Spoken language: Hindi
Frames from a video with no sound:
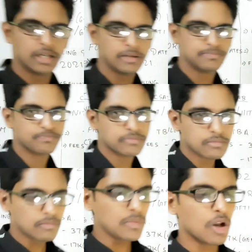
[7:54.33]
ठीक है
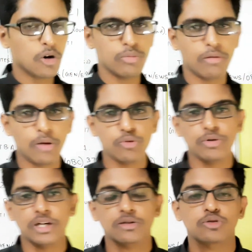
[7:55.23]
और मैं अब आपको
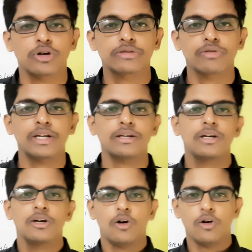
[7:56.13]
बताता हूँ चॉइस फिलिंग
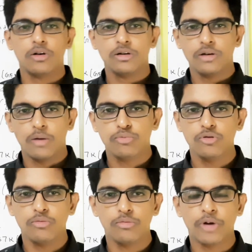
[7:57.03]
और
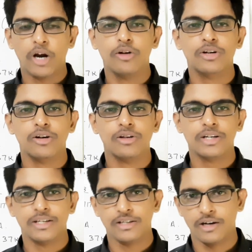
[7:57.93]
आपको प्रायोरिटी ऑर्डर
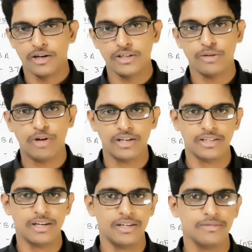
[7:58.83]
कैसा रखना चाहिए ब्रांच
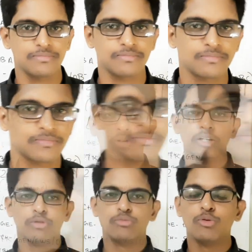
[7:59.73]
के लिए तो
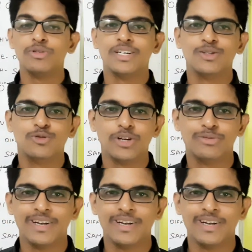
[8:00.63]
गाइज मैं आपको बताता हूँ चॉइस